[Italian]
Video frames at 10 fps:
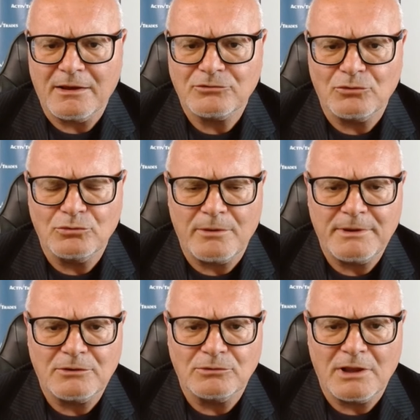
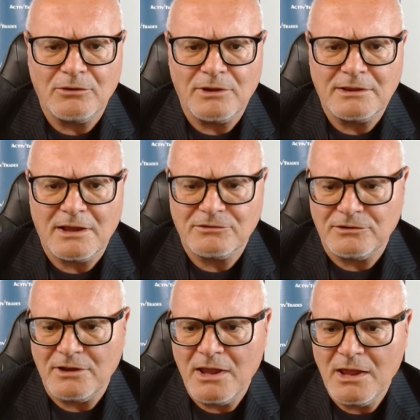assolutamente un taglio dei
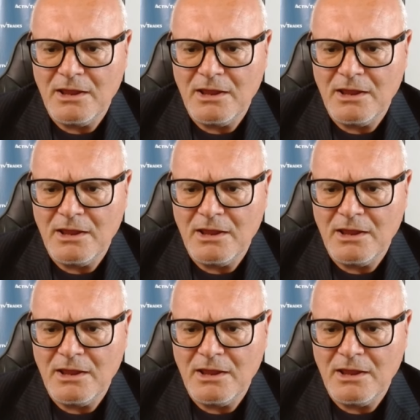tassi